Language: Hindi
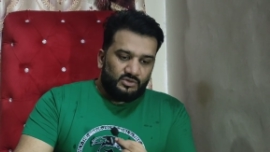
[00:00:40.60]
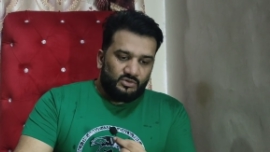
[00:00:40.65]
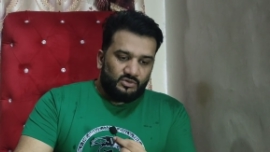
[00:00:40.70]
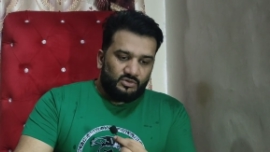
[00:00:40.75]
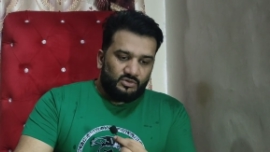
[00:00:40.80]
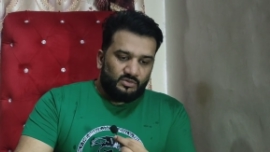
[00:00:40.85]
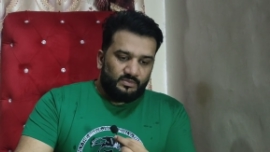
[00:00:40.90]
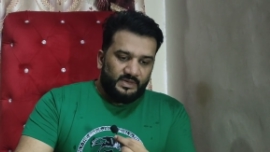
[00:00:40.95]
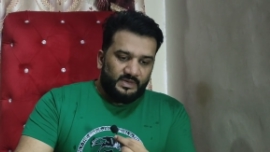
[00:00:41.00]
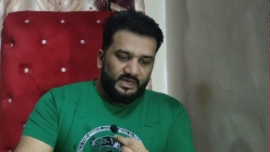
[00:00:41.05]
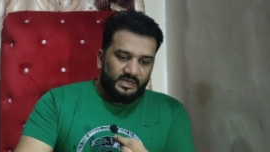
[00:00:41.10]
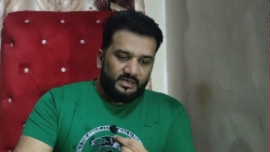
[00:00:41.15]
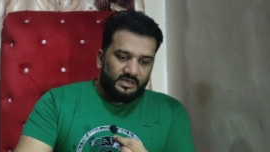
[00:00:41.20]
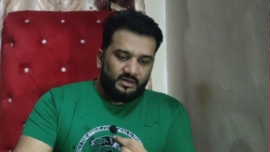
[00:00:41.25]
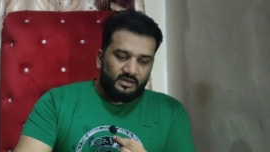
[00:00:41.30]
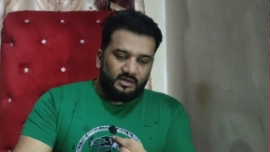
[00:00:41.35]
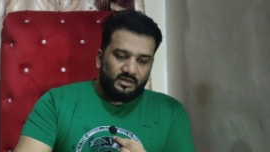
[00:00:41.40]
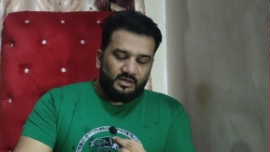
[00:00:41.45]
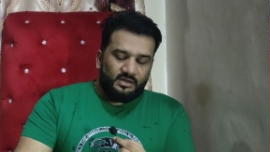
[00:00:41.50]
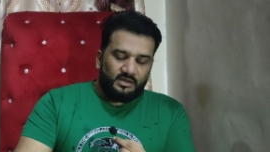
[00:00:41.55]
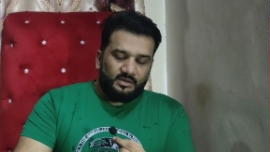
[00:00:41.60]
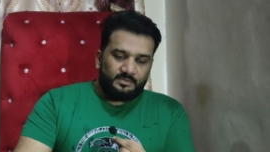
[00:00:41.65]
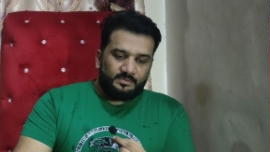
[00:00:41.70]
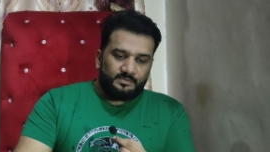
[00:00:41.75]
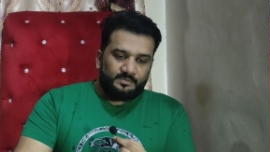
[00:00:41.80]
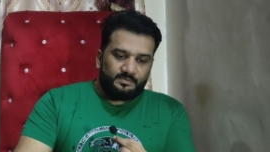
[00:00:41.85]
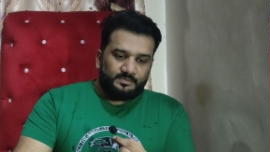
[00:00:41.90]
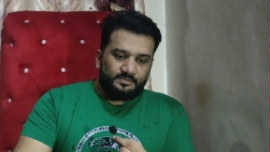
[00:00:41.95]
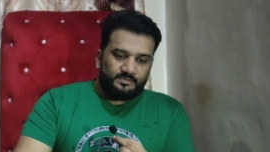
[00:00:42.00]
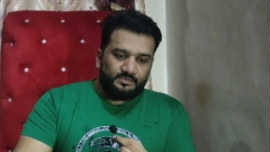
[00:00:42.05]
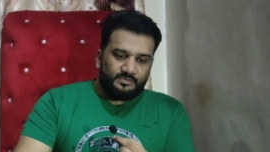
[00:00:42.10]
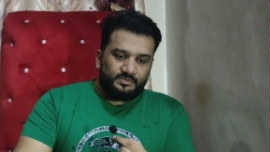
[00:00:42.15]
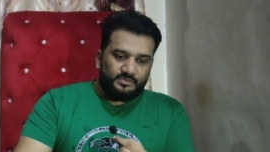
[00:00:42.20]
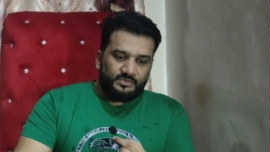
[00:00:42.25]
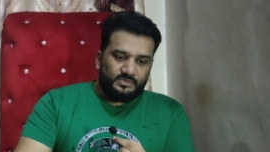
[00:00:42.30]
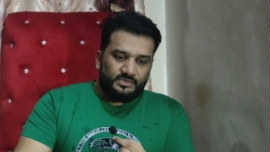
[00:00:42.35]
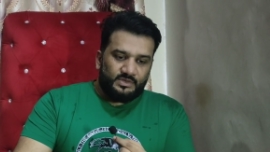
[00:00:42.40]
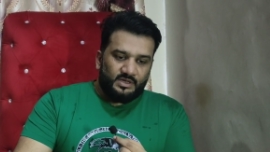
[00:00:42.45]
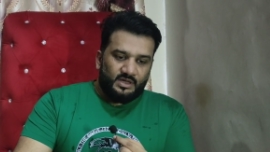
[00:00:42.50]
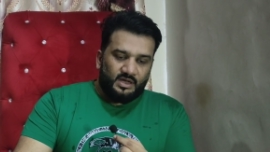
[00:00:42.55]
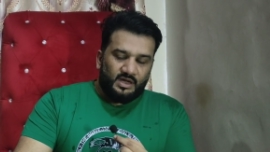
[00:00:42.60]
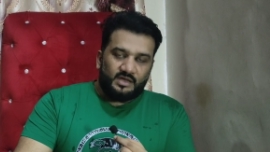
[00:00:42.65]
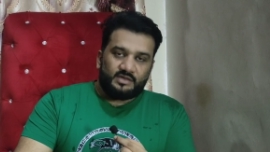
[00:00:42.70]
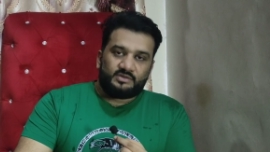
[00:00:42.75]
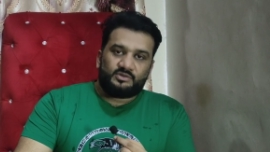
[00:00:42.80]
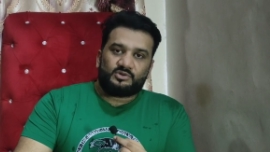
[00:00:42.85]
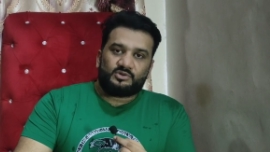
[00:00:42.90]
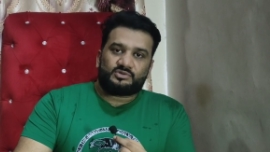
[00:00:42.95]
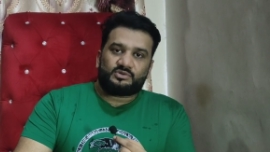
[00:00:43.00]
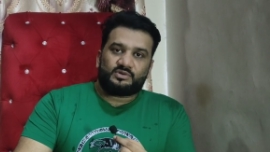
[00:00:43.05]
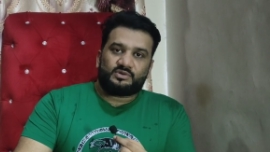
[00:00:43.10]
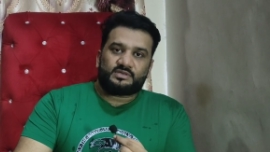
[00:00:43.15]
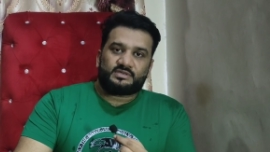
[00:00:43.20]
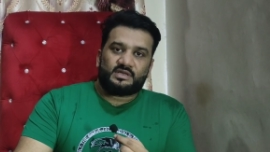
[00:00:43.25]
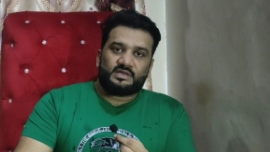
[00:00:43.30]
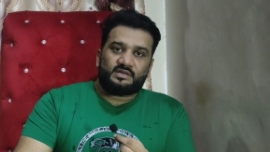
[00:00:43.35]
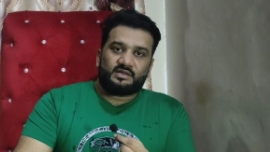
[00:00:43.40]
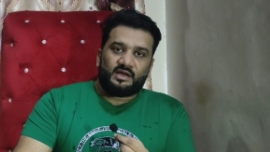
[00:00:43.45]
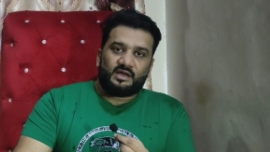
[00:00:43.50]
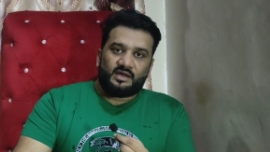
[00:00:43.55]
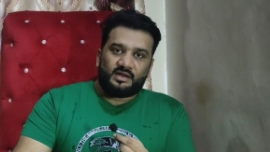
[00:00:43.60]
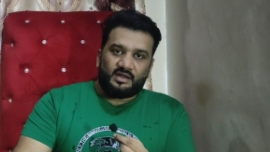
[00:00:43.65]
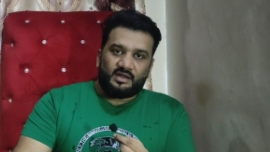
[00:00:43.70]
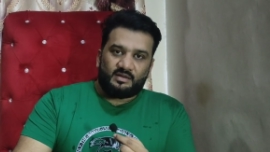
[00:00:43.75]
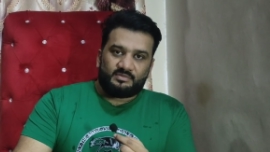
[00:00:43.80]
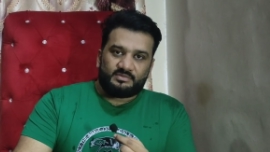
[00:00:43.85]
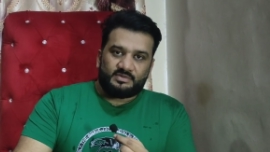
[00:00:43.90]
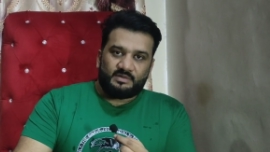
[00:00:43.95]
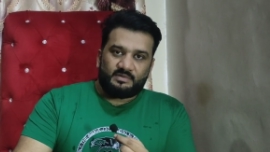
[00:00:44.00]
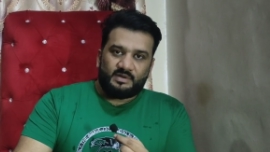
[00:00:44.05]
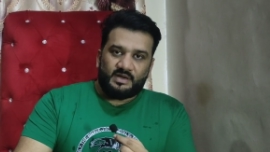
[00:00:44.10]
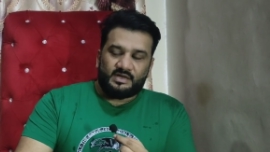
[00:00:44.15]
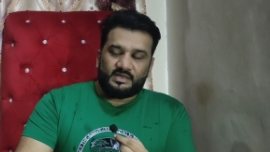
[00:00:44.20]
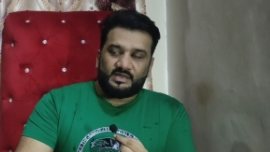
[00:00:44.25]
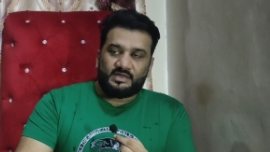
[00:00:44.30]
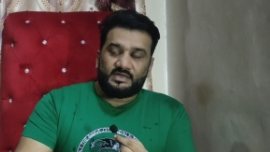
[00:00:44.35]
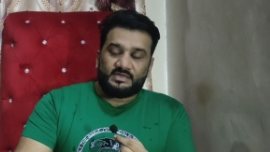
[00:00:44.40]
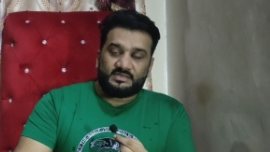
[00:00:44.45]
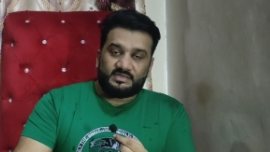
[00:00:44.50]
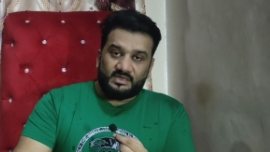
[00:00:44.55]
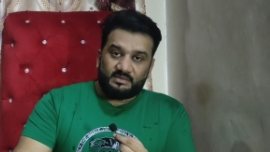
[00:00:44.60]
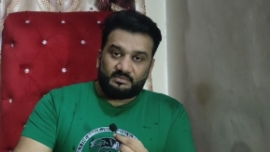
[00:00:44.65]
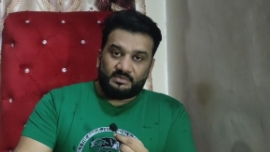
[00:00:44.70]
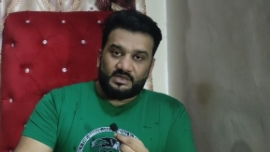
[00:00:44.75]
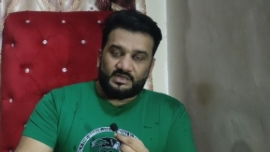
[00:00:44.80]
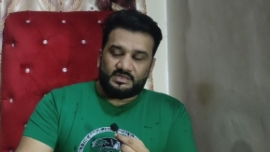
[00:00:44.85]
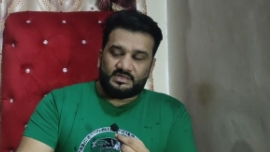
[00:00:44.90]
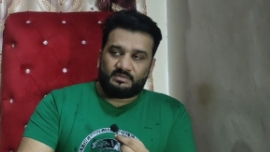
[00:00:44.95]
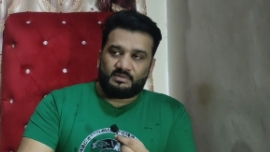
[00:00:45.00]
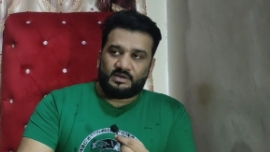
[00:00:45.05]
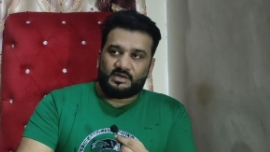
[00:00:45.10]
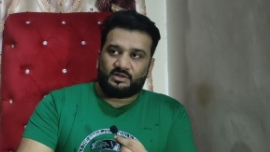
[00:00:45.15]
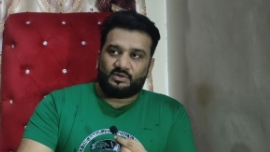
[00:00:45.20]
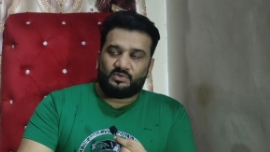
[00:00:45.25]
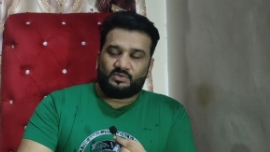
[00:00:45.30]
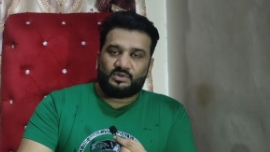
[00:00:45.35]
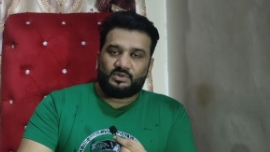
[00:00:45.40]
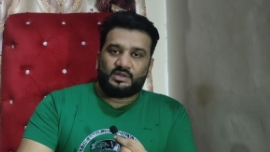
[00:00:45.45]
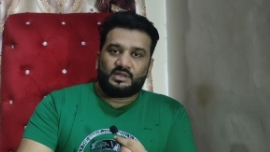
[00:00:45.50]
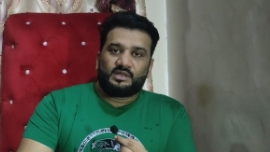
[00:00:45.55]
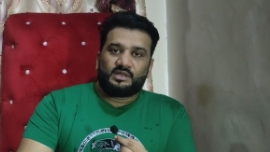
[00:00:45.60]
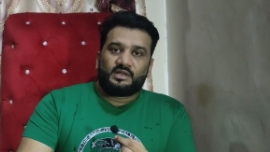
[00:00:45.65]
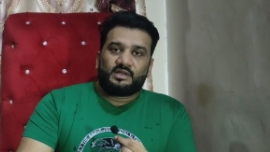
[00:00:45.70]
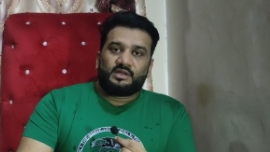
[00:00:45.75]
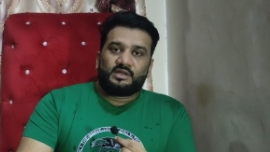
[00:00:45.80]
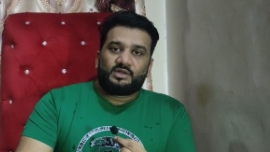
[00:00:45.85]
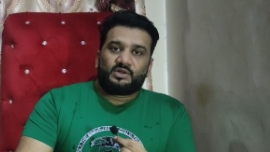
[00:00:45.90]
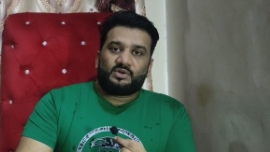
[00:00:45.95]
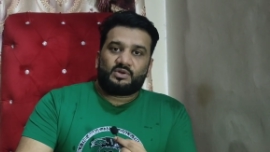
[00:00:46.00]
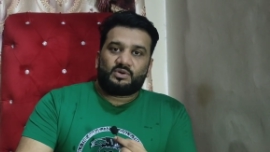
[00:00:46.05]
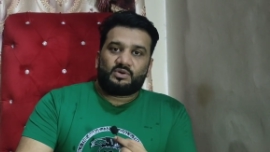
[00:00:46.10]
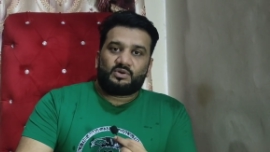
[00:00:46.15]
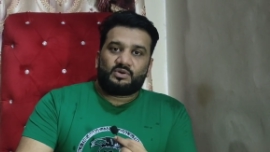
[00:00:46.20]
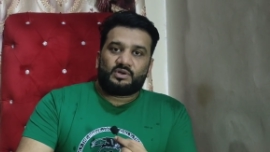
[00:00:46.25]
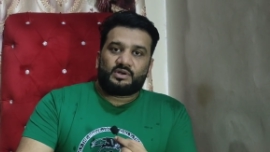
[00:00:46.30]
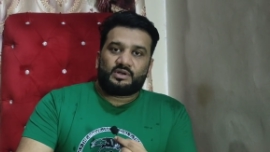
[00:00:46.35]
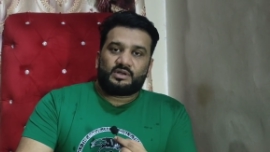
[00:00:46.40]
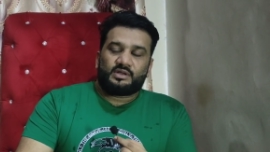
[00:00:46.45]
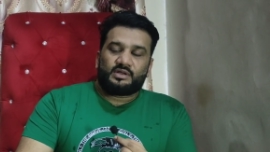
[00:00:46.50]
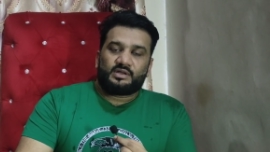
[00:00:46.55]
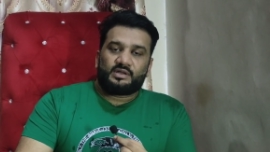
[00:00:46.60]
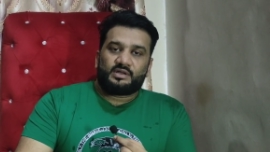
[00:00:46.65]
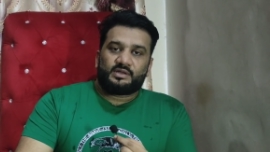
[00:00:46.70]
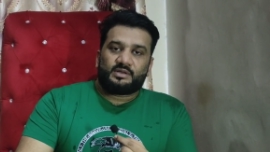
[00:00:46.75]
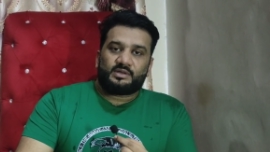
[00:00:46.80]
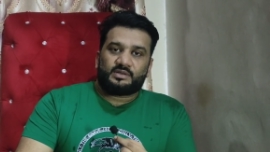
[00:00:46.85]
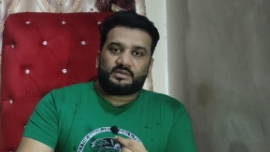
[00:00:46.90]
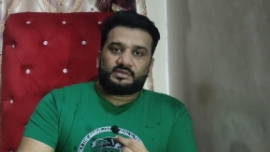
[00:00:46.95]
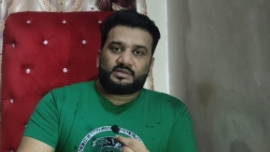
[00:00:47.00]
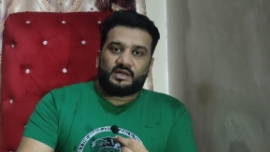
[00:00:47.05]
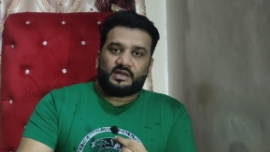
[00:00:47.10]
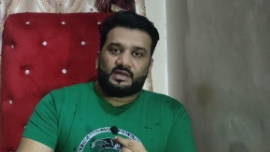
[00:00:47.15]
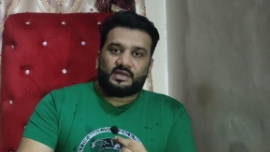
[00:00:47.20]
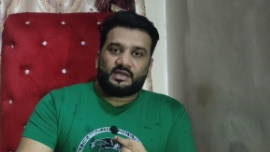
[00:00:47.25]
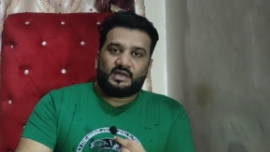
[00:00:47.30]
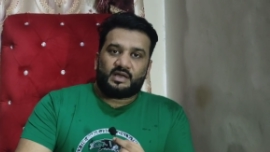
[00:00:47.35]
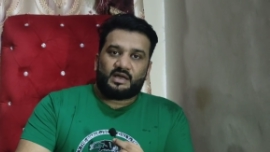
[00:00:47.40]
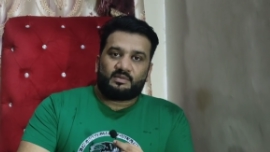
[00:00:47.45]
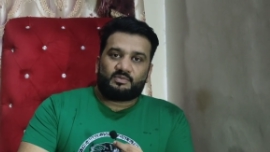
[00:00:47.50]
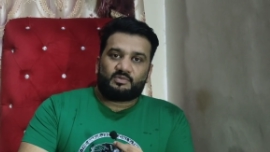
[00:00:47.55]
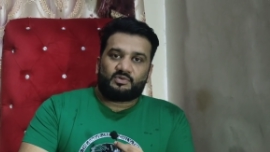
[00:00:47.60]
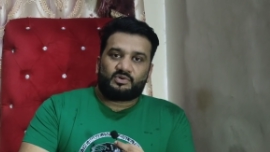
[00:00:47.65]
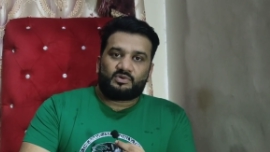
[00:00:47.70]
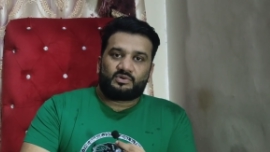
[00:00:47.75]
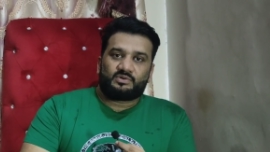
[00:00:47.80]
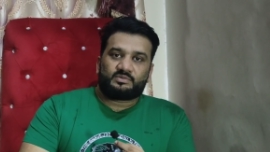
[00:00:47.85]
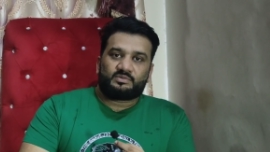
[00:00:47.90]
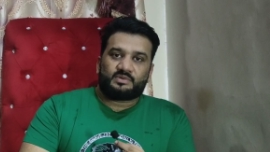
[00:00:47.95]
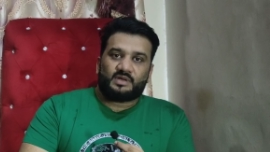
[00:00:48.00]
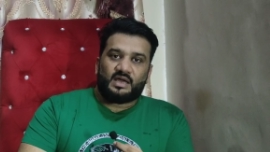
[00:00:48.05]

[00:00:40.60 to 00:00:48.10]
तो मैंने कहा आज दोस्तों के साथ आराम से बैठ के इसलिए मैं नीचे बैठा हूँ और ताकि आपको